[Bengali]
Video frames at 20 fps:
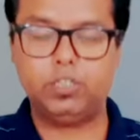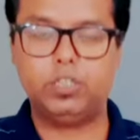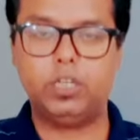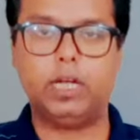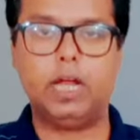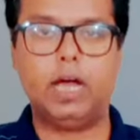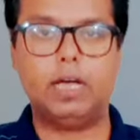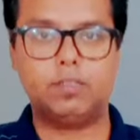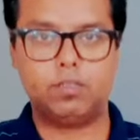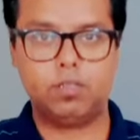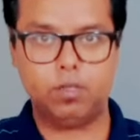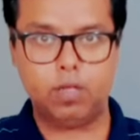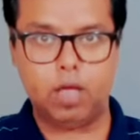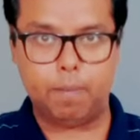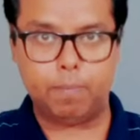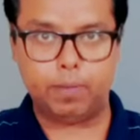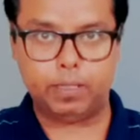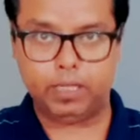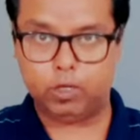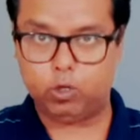যেটা আসছে
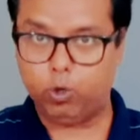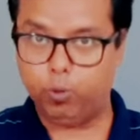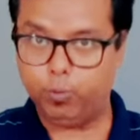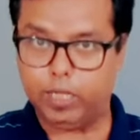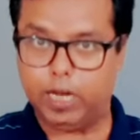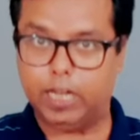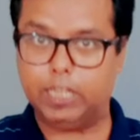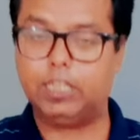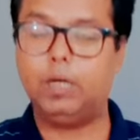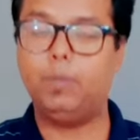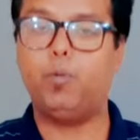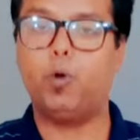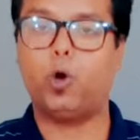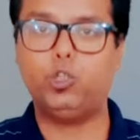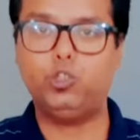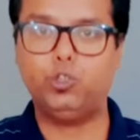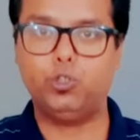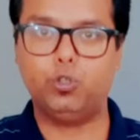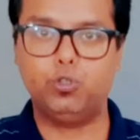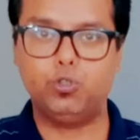আমাদের খুব তাড়াতাড়ি
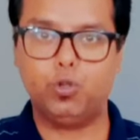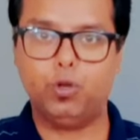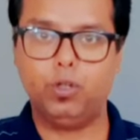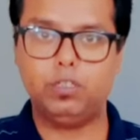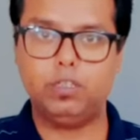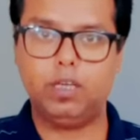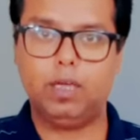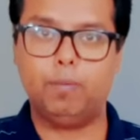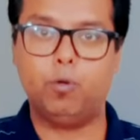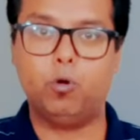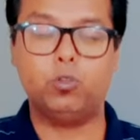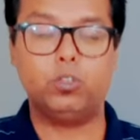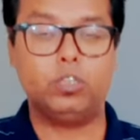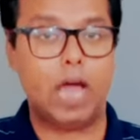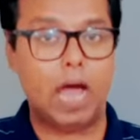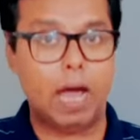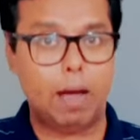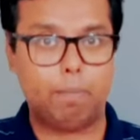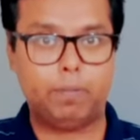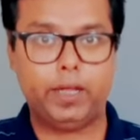প্রকাশ হতে চলেছে এবং
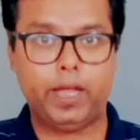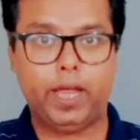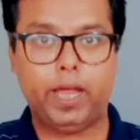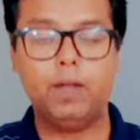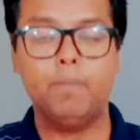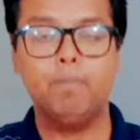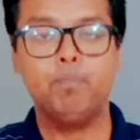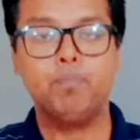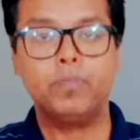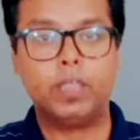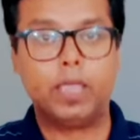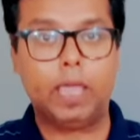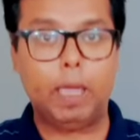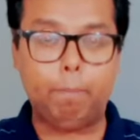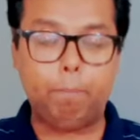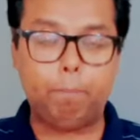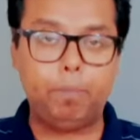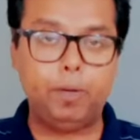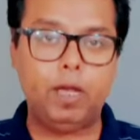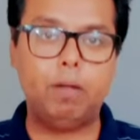যা আপডেট
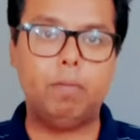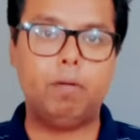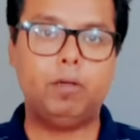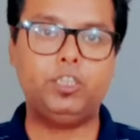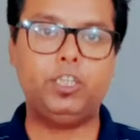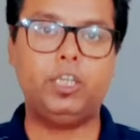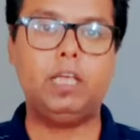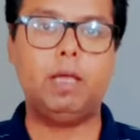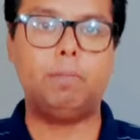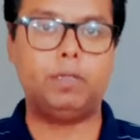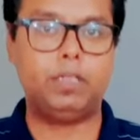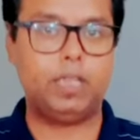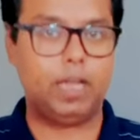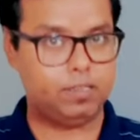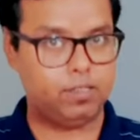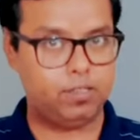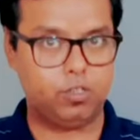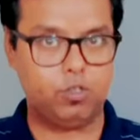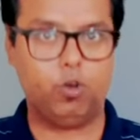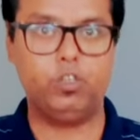এপ্রিল মাসেই আমাদের
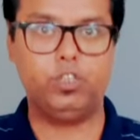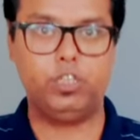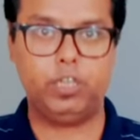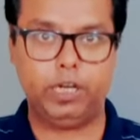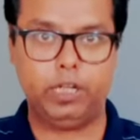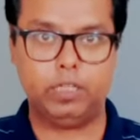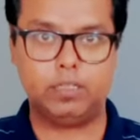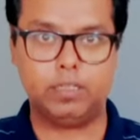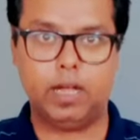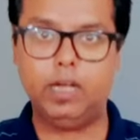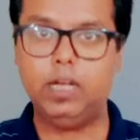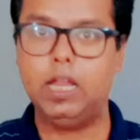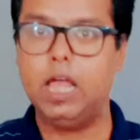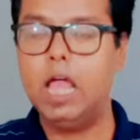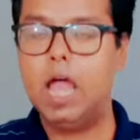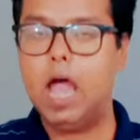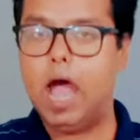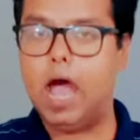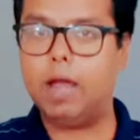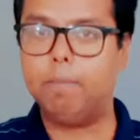আসতে চলেছে এই রেজাল্ট
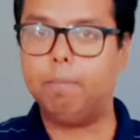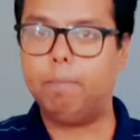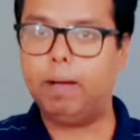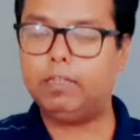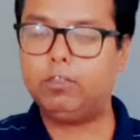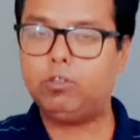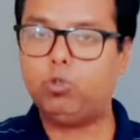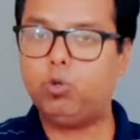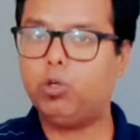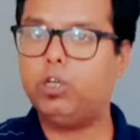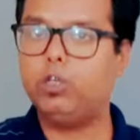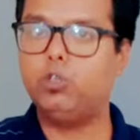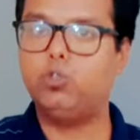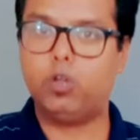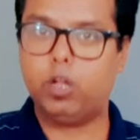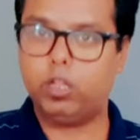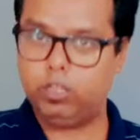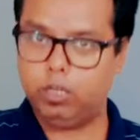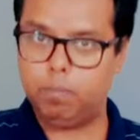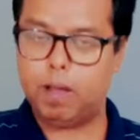আর মাত্র
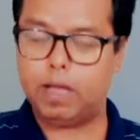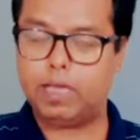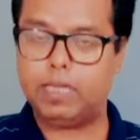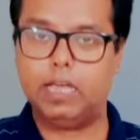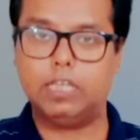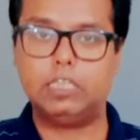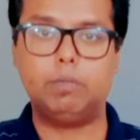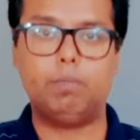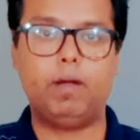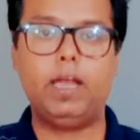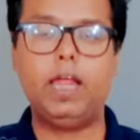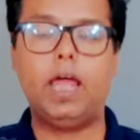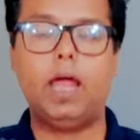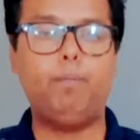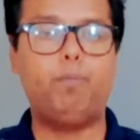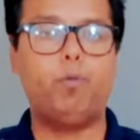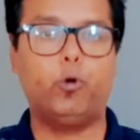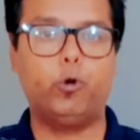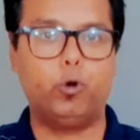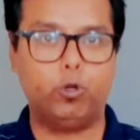কিছুটা দিন বাকি আছে মানে
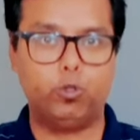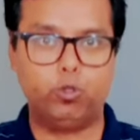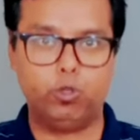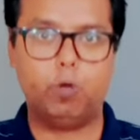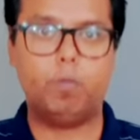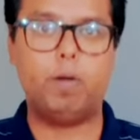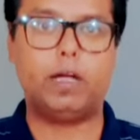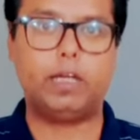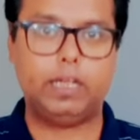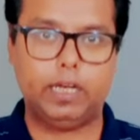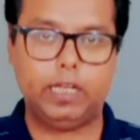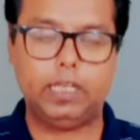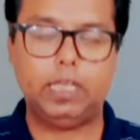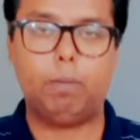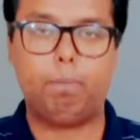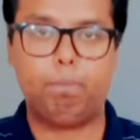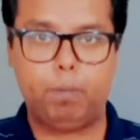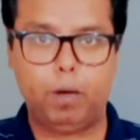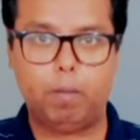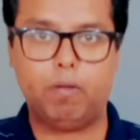আর পনেরো দিনও বাকি নেই
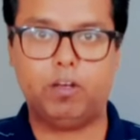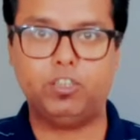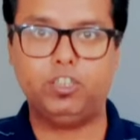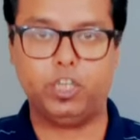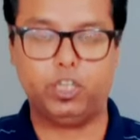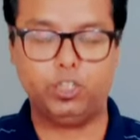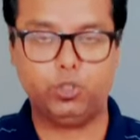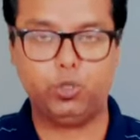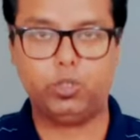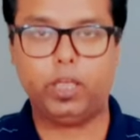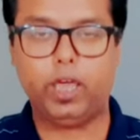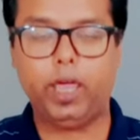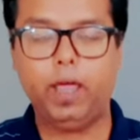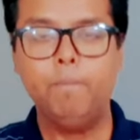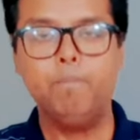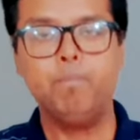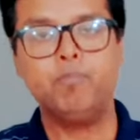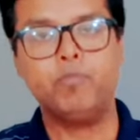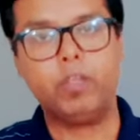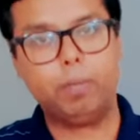এপ্রিল মাস শেষ হতে
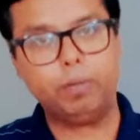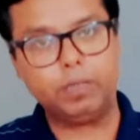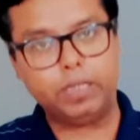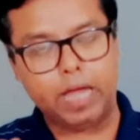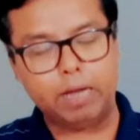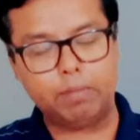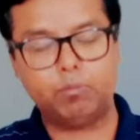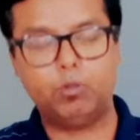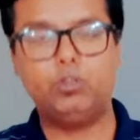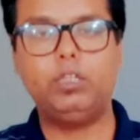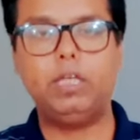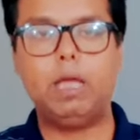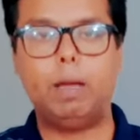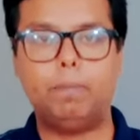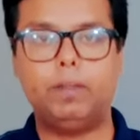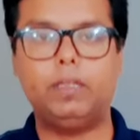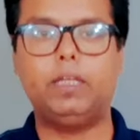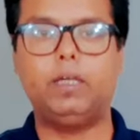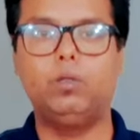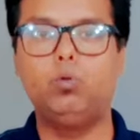তবে তার মধ্যেই
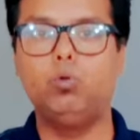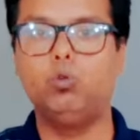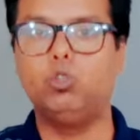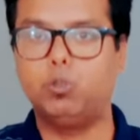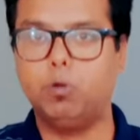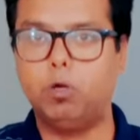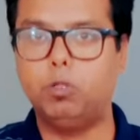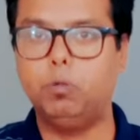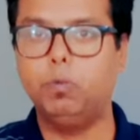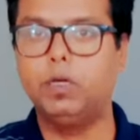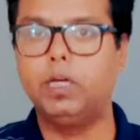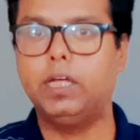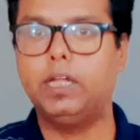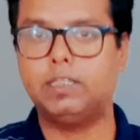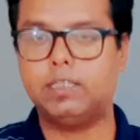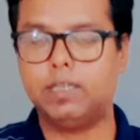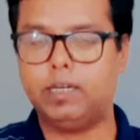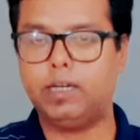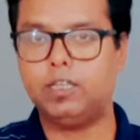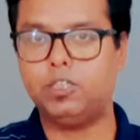আপনাদের কিন্তু উচ্চ মাধ্যমিক
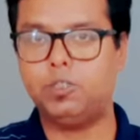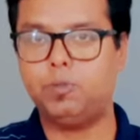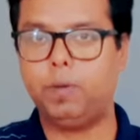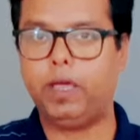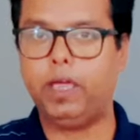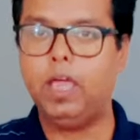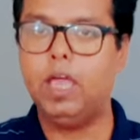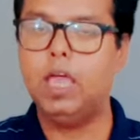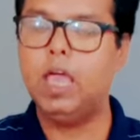রেজাল্ট আসবে